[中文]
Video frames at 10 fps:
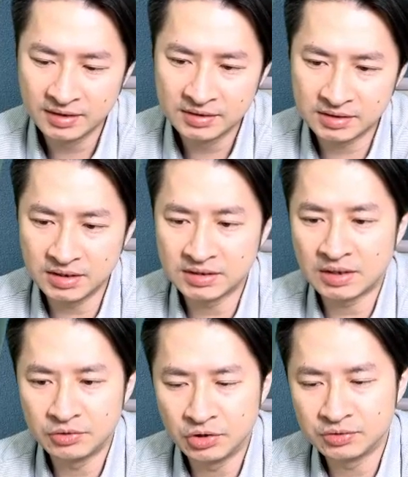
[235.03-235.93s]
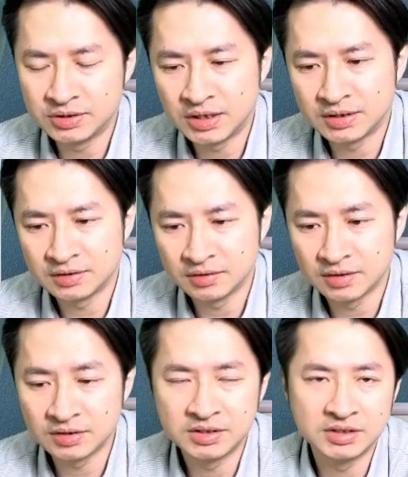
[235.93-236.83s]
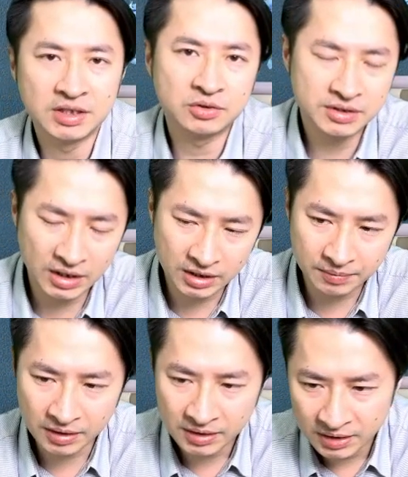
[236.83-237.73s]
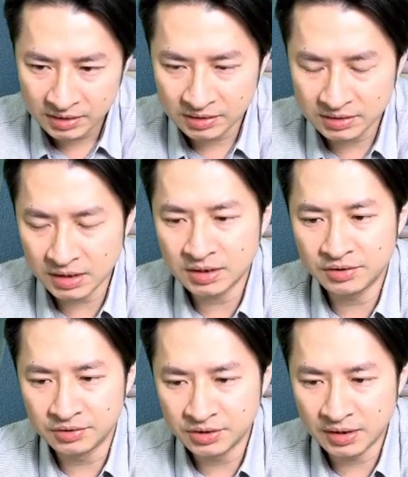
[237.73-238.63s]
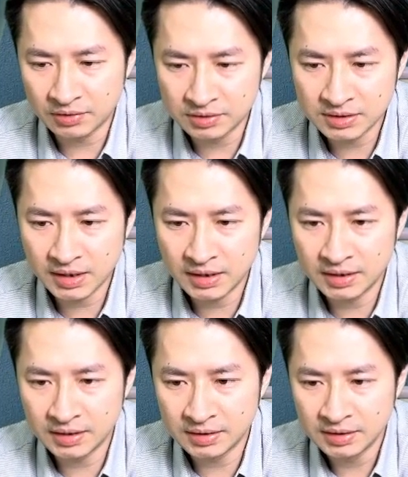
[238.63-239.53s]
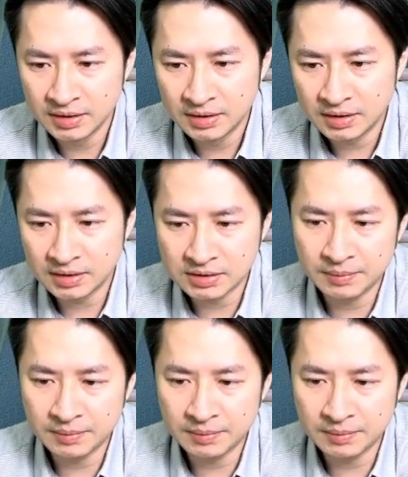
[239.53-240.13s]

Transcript: 直接站回月均线哦，那就直接转强了嘛。可是还是要留意啊，等在呃上